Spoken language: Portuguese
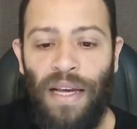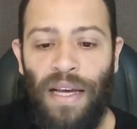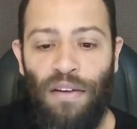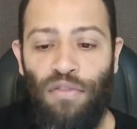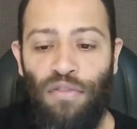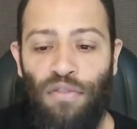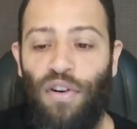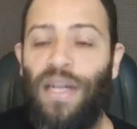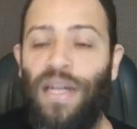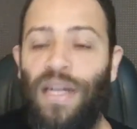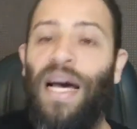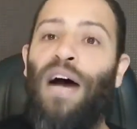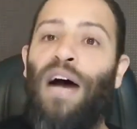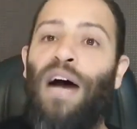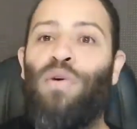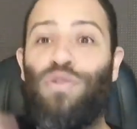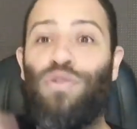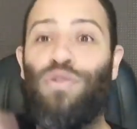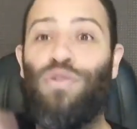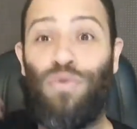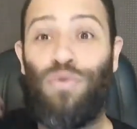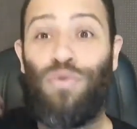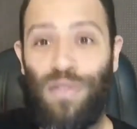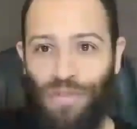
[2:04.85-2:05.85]
Fora
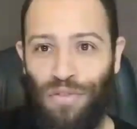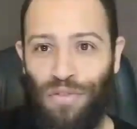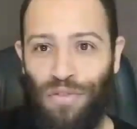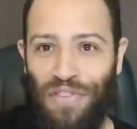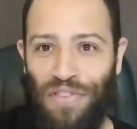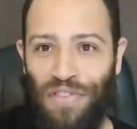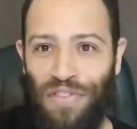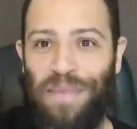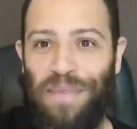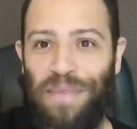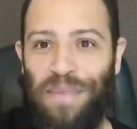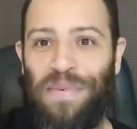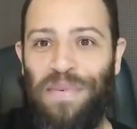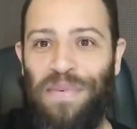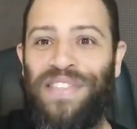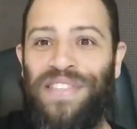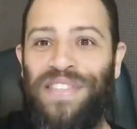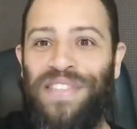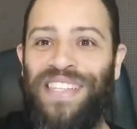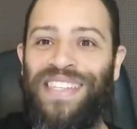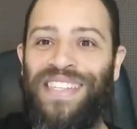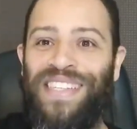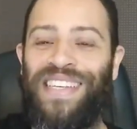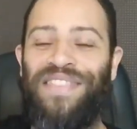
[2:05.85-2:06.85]
algumas coisas que eu vou falar para
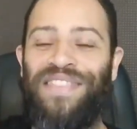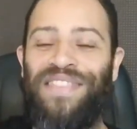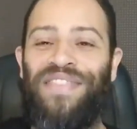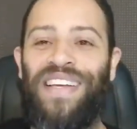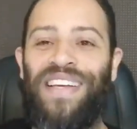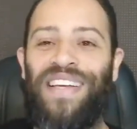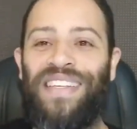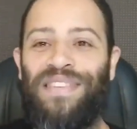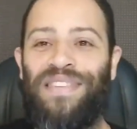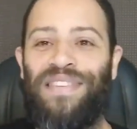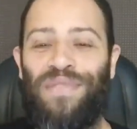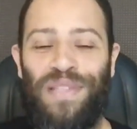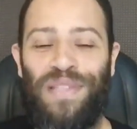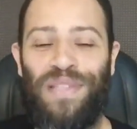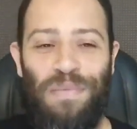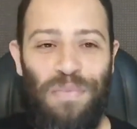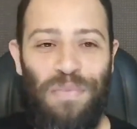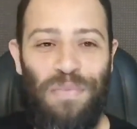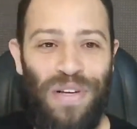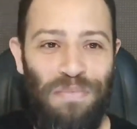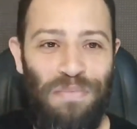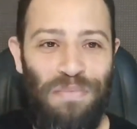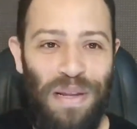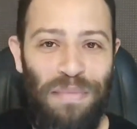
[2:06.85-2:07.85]
vocês aqui que você
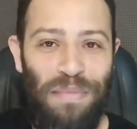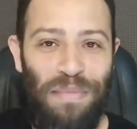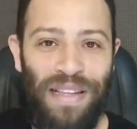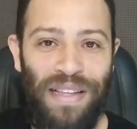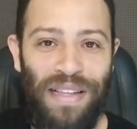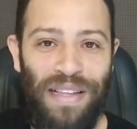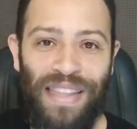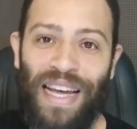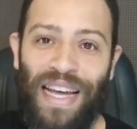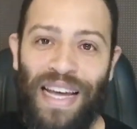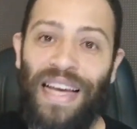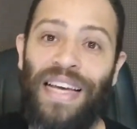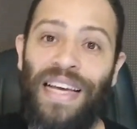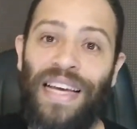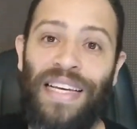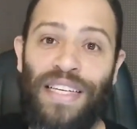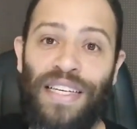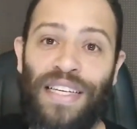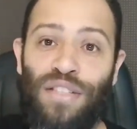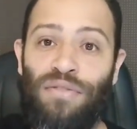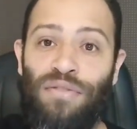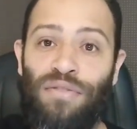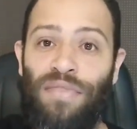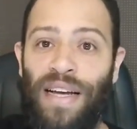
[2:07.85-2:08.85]
pode implementar,
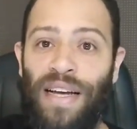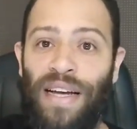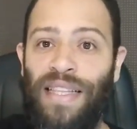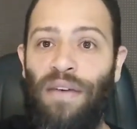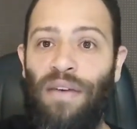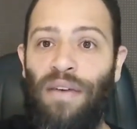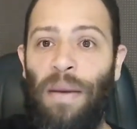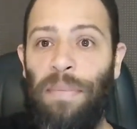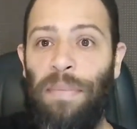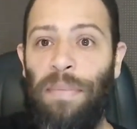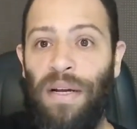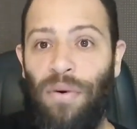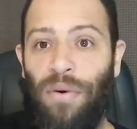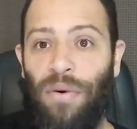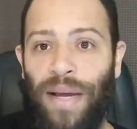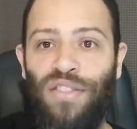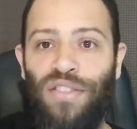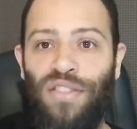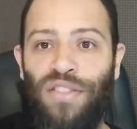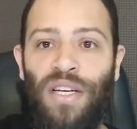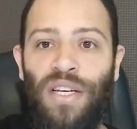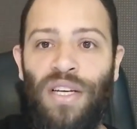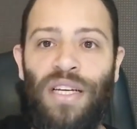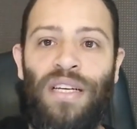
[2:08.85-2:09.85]
isso vai dar um
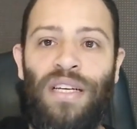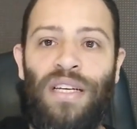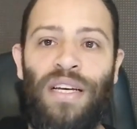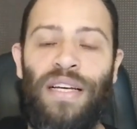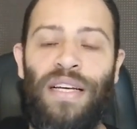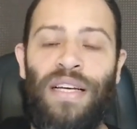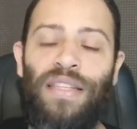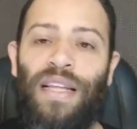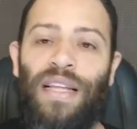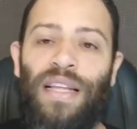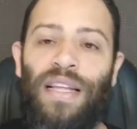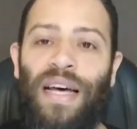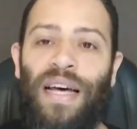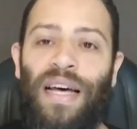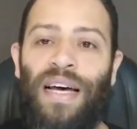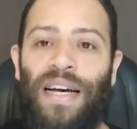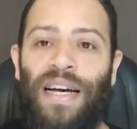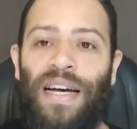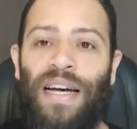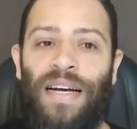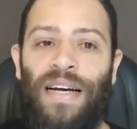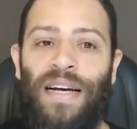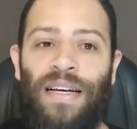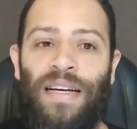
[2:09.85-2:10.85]
upgrade aí
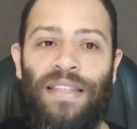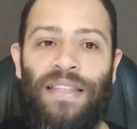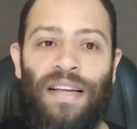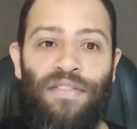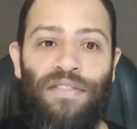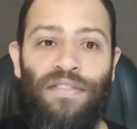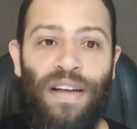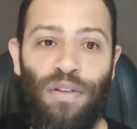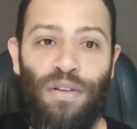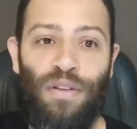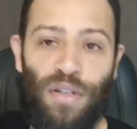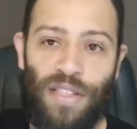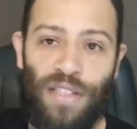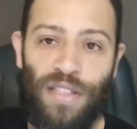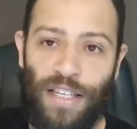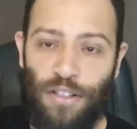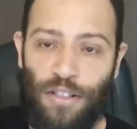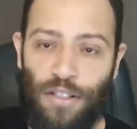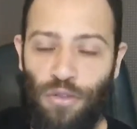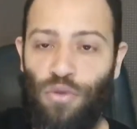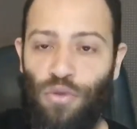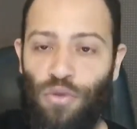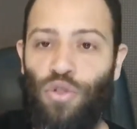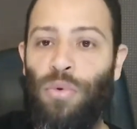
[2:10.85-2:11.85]
na, na
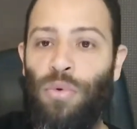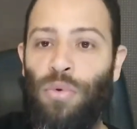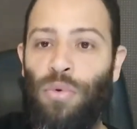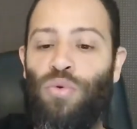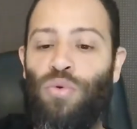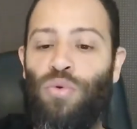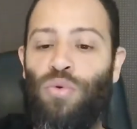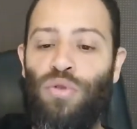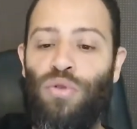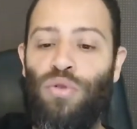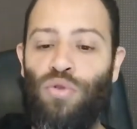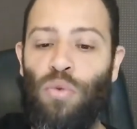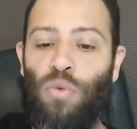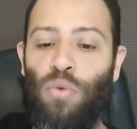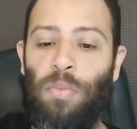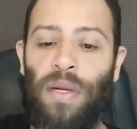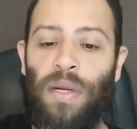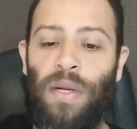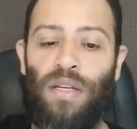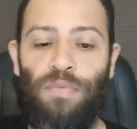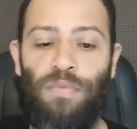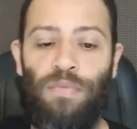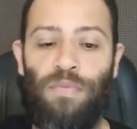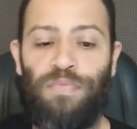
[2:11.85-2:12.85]
valorização do seu produto e no
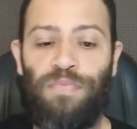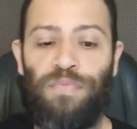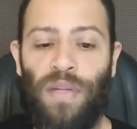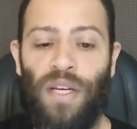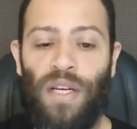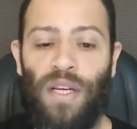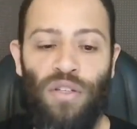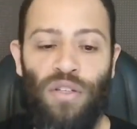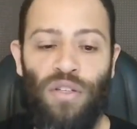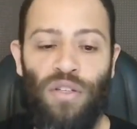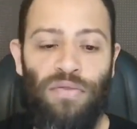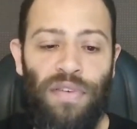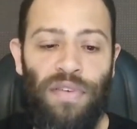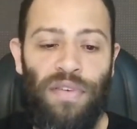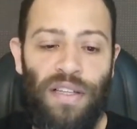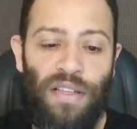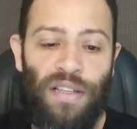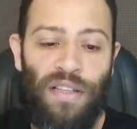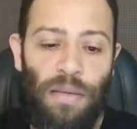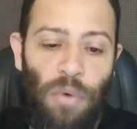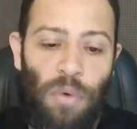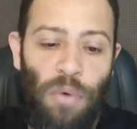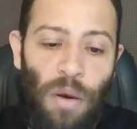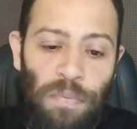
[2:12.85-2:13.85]
preço de venda,
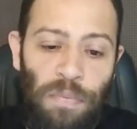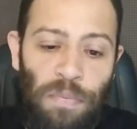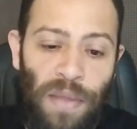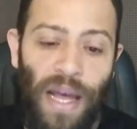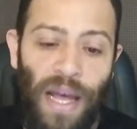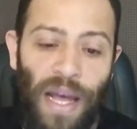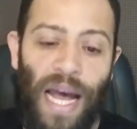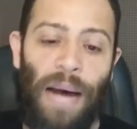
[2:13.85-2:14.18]
tá bom?